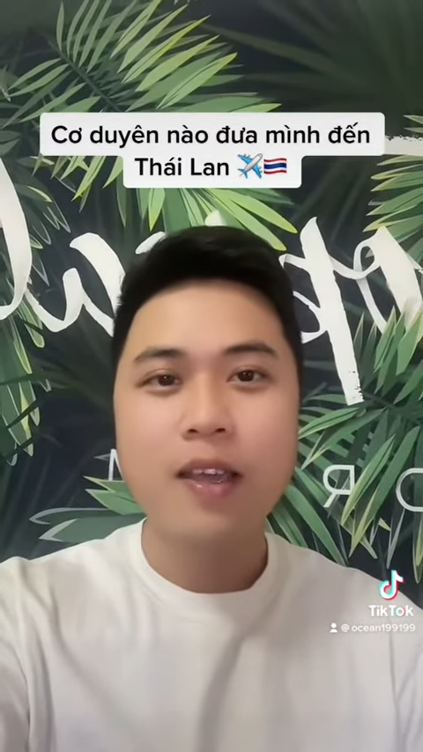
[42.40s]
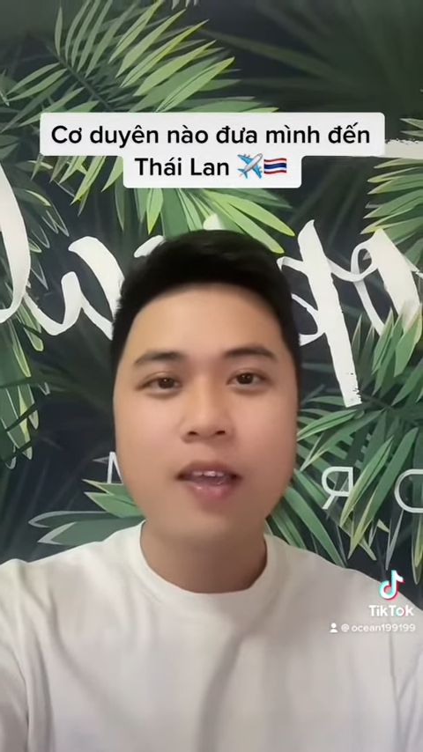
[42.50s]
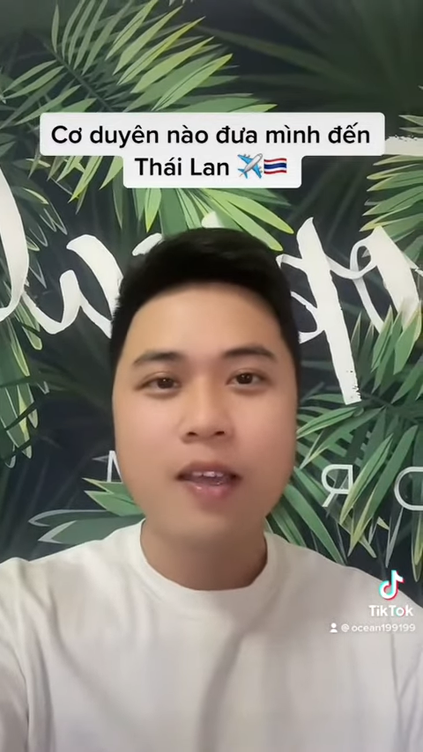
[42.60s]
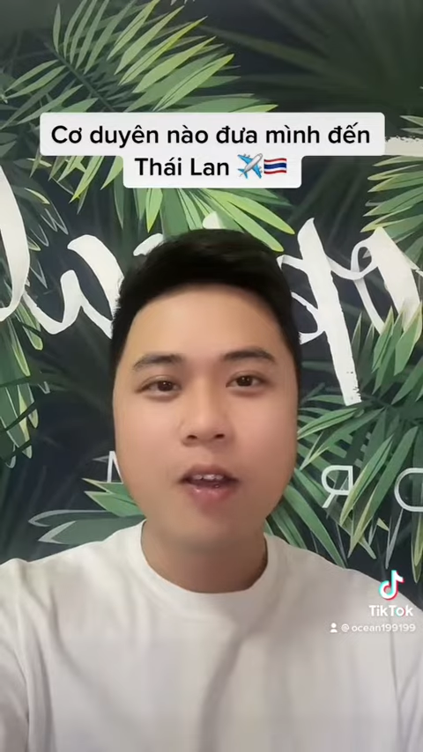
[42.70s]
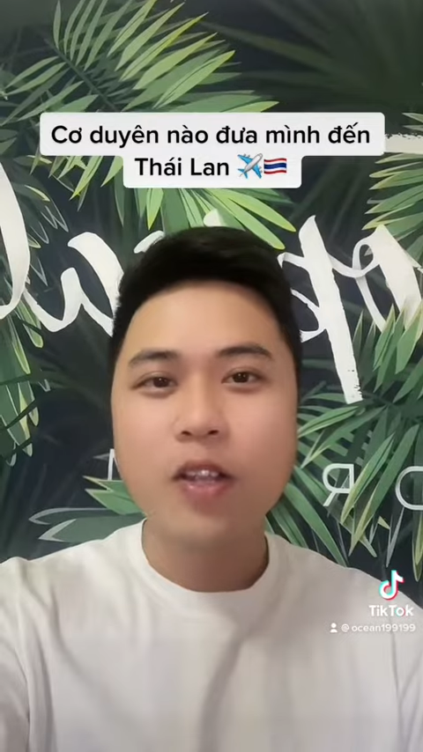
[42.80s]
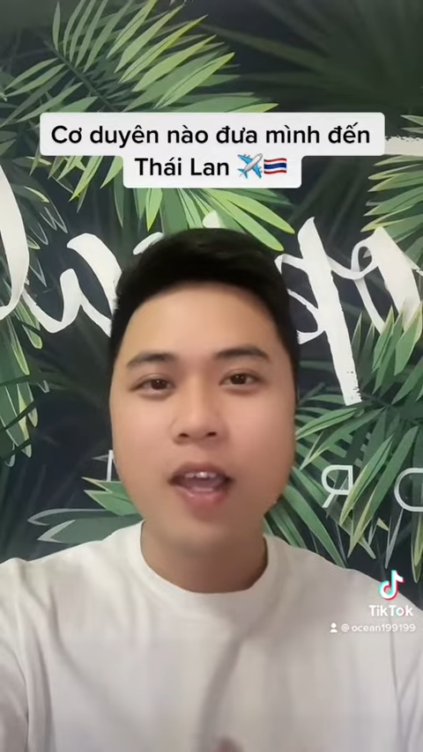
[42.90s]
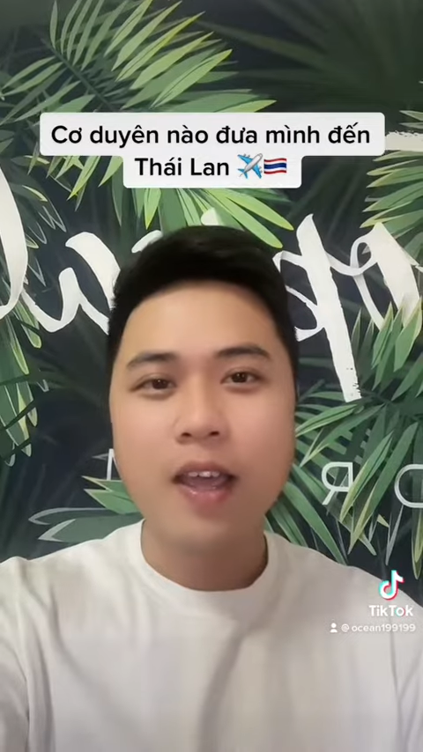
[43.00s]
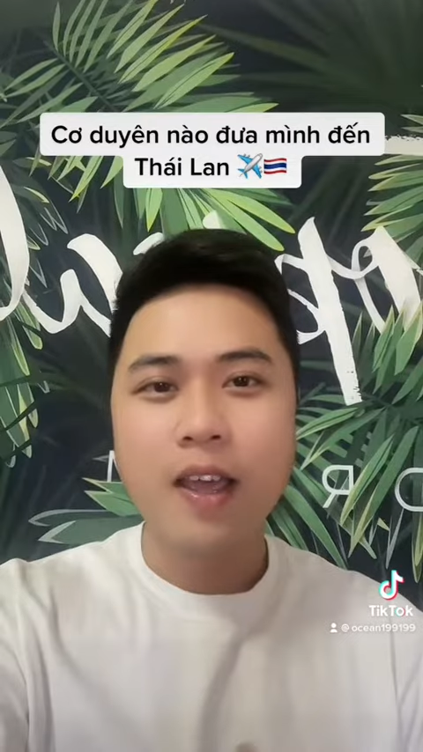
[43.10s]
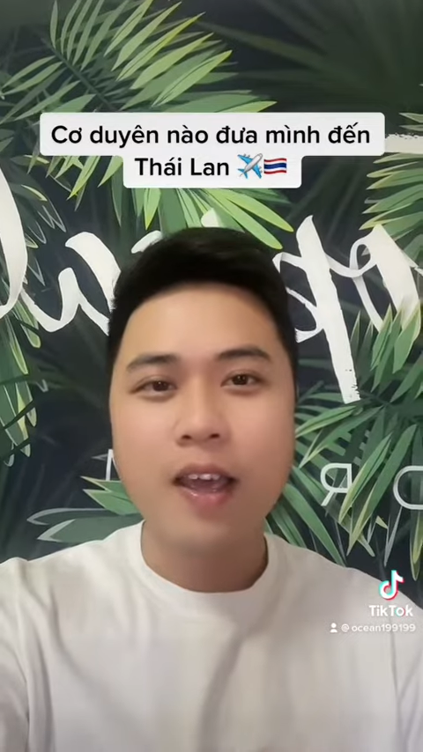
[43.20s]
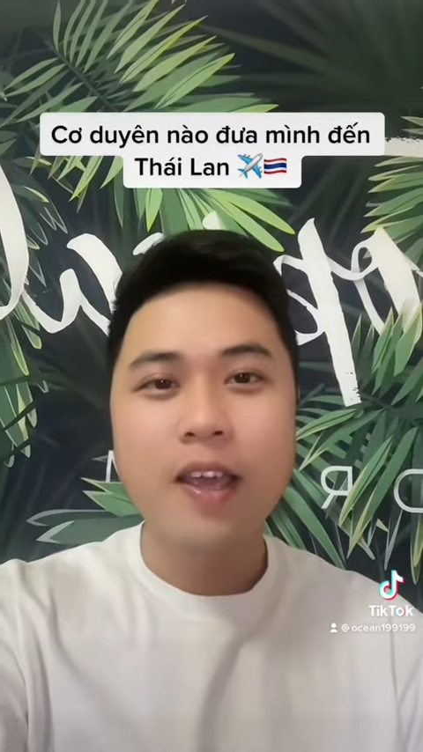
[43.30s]
có
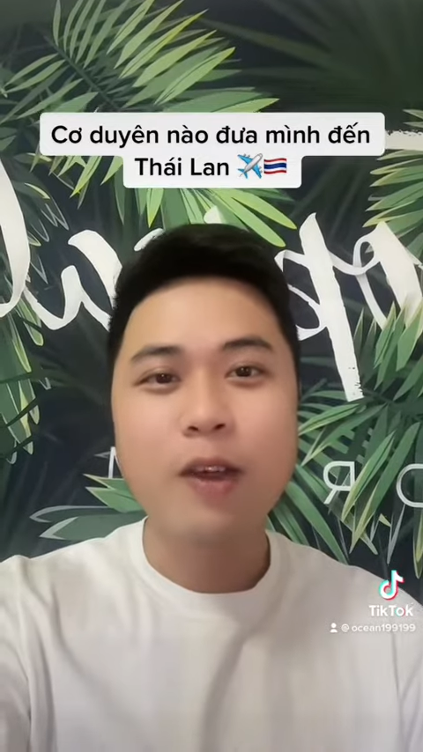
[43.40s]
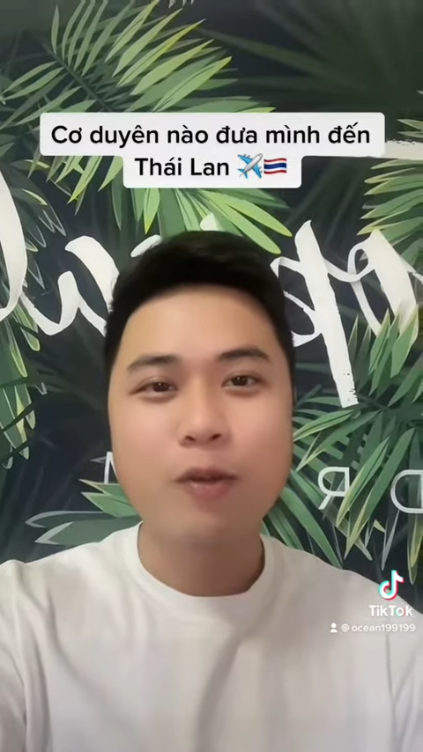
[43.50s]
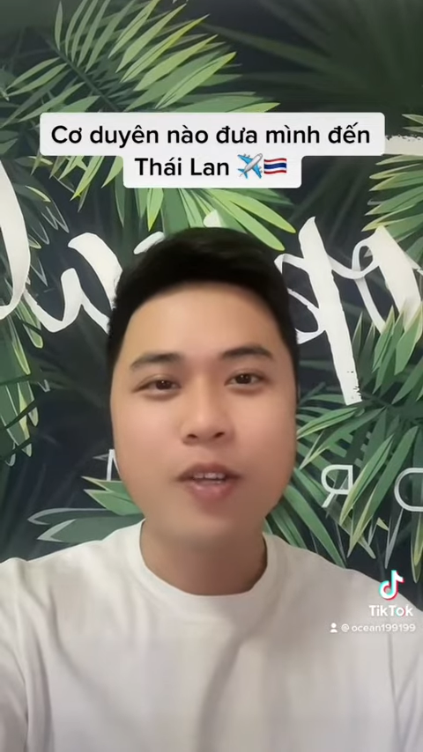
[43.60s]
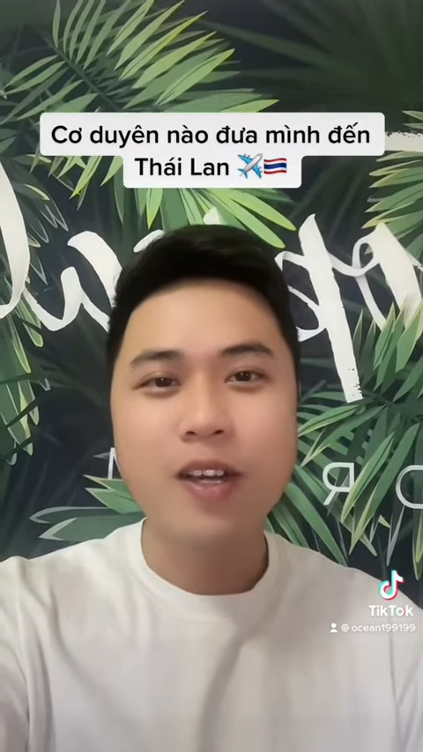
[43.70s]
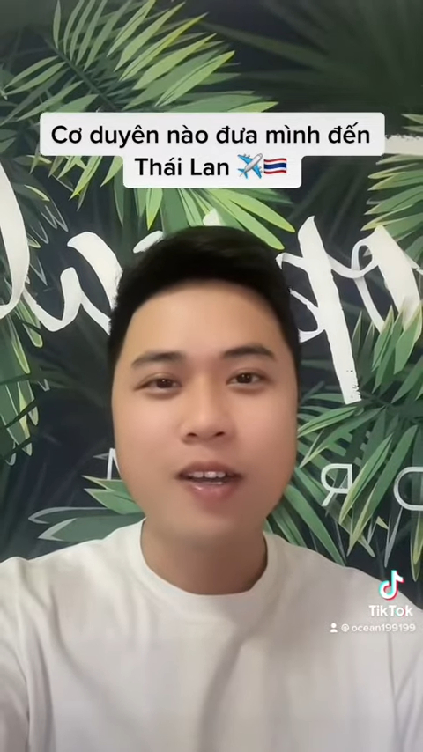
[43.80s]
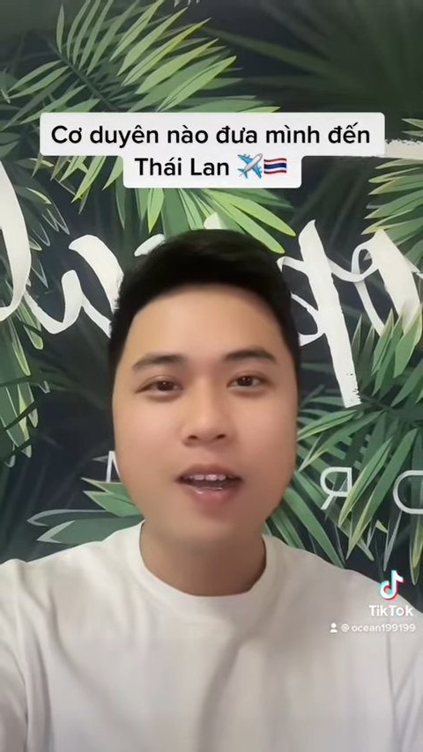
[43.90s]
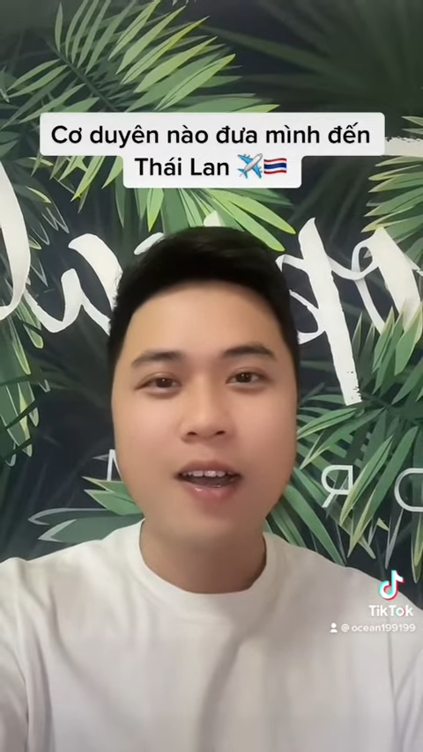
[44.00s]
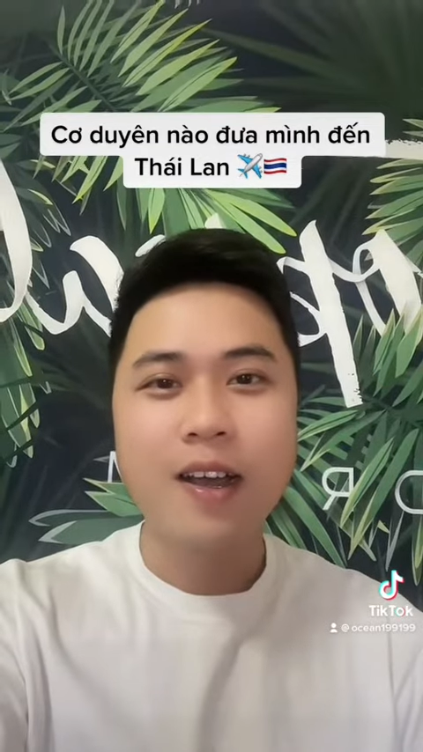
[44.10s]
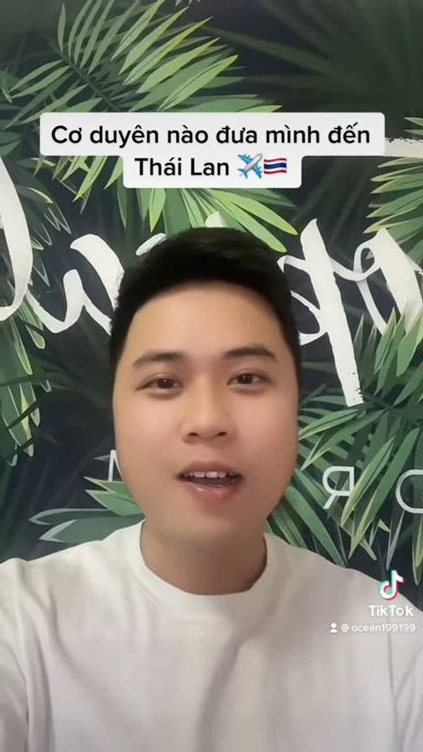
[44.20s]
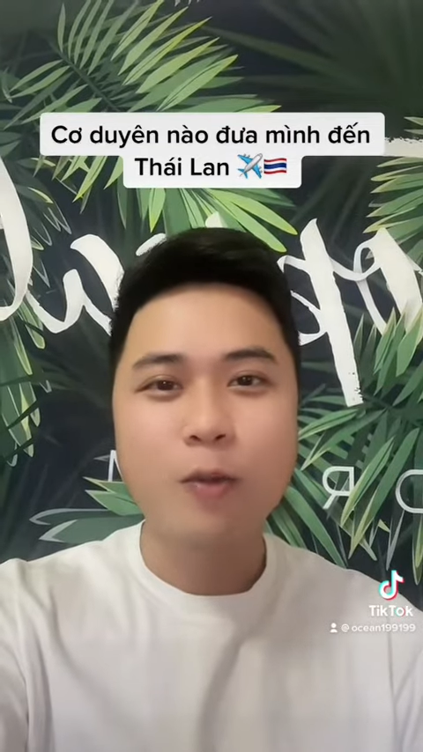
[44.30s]
thể à, hiểu được uh,